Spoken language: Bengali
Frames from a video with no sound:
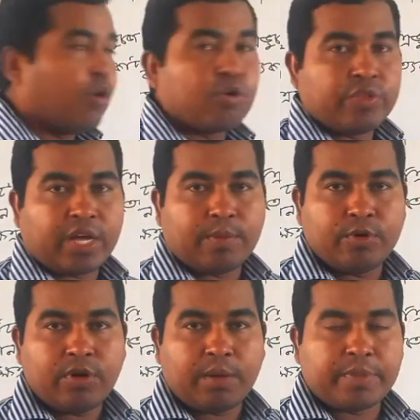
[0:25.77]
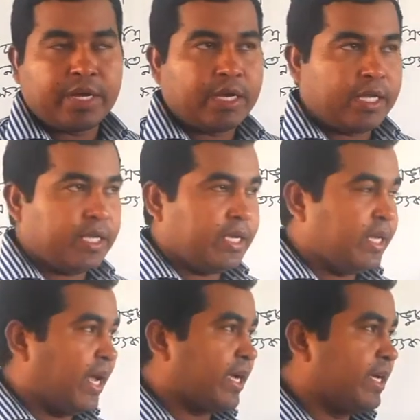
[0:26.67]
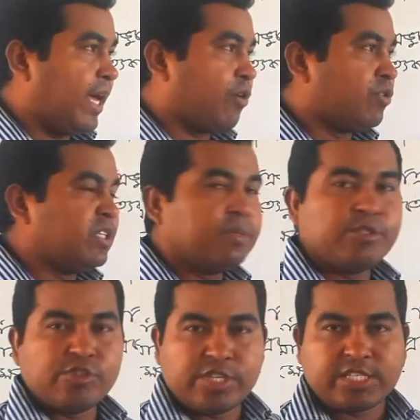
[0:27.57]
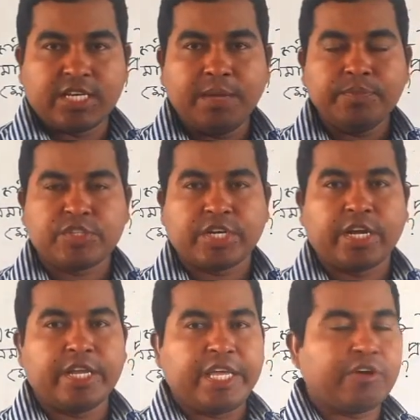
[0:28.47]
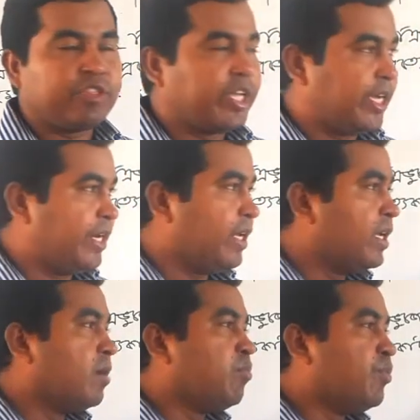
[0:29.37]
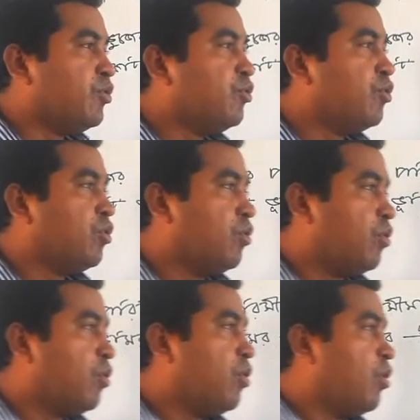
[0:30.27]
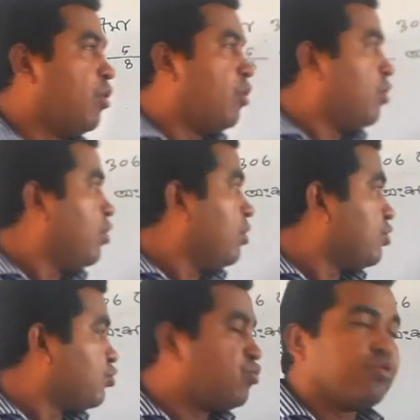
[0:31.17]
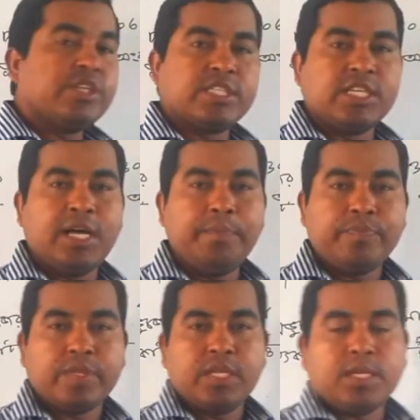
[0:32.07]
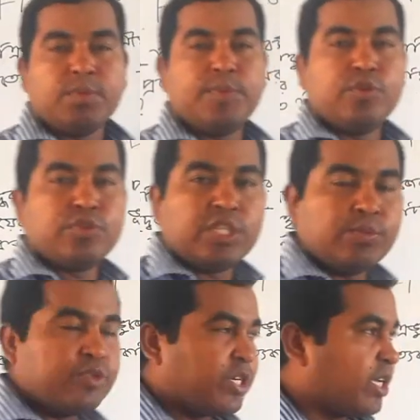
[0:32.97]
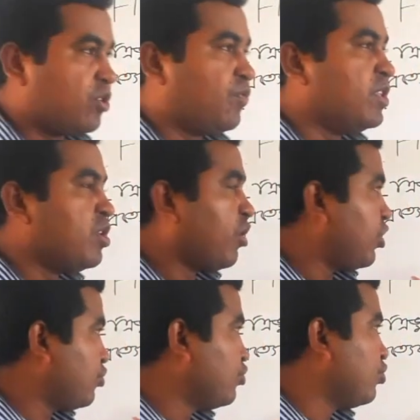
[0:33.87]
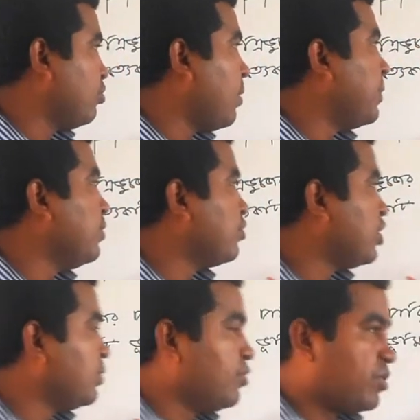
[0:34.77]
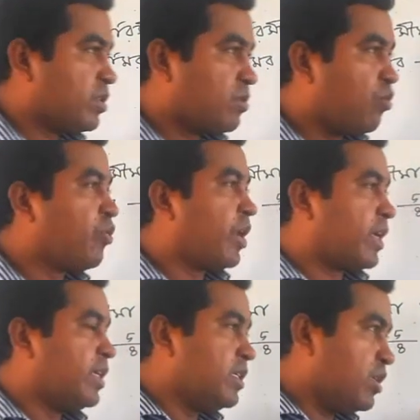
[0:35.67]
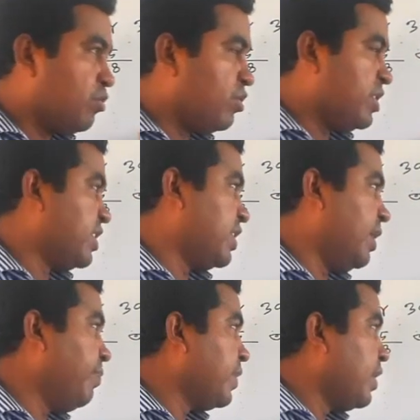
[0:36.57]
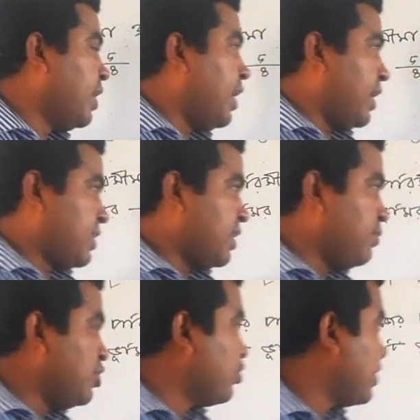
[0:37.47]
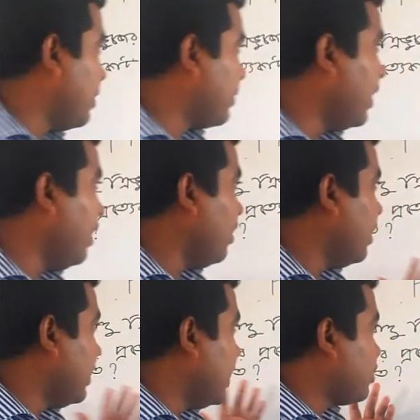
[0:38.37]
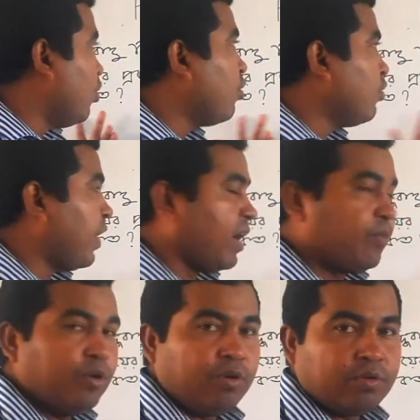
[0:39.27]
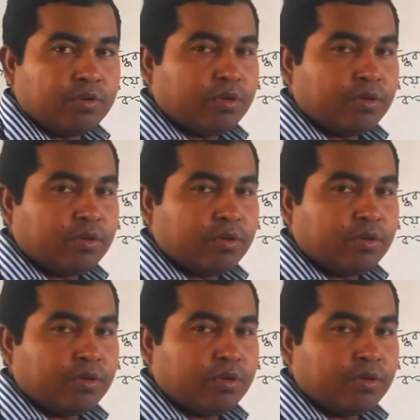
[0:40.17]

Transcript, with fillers: একটা অঙ্ক দেখাবো আমরা এর আগে আরও তিনটি ভিডিও দিয়েছিলাম সেখানে এই অধ্যায়ের বিভিন্ন সূত্র দিয়েছিলাম বিভিন্ন ত্রিভুজের ক্ষেত্র নির্ণয় করা সূত্র বা বিভিন্ন ত্রিভুজ কোনটা কী সেগুলো দিয়েছিলাম আজকের ভিডিওতে আমরা একটি অঙ্ক দেখাবো